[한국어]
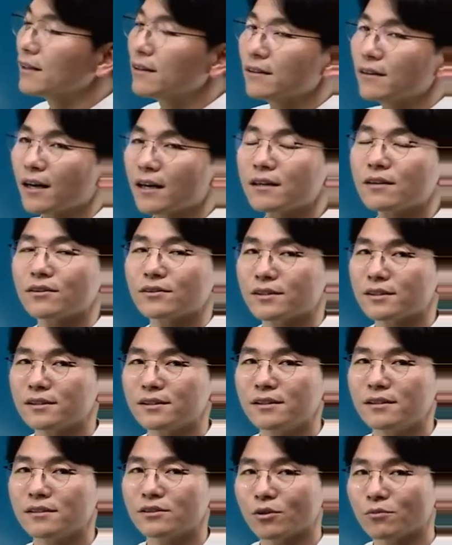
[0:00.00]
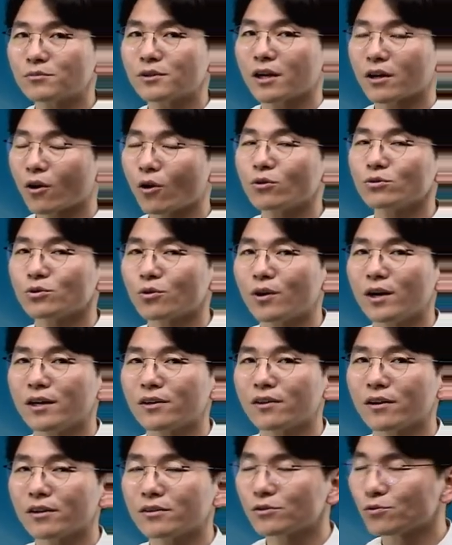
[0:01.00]
어, 하는 것들 전부 다 경조
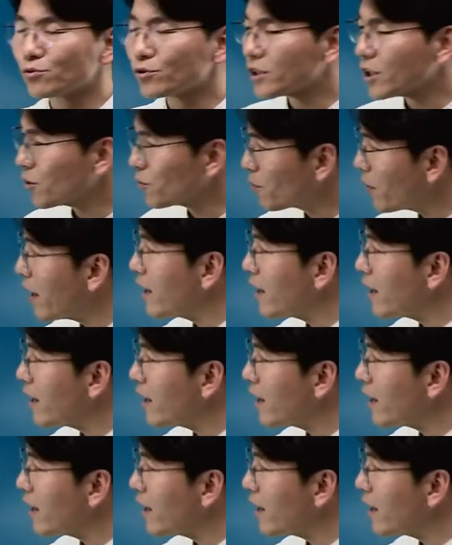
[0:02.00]
관련된 것을 우체국